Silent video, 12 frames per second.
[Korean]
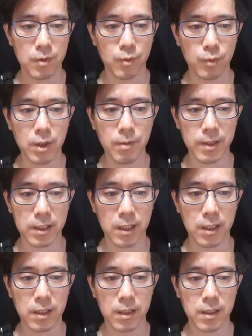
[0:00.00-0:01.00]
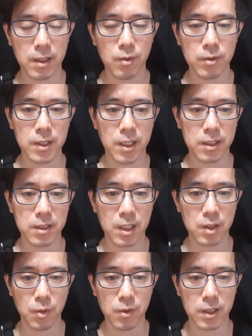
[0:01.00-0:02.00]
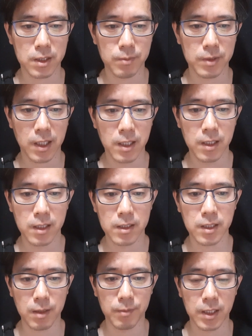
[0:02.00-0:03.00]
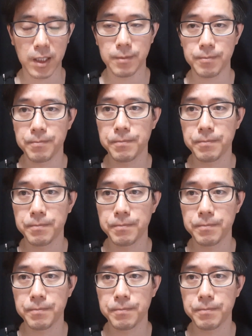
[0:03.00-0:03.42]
위험하다라고 생각하시는 게 좋을 것 같습니다. 이상입니다.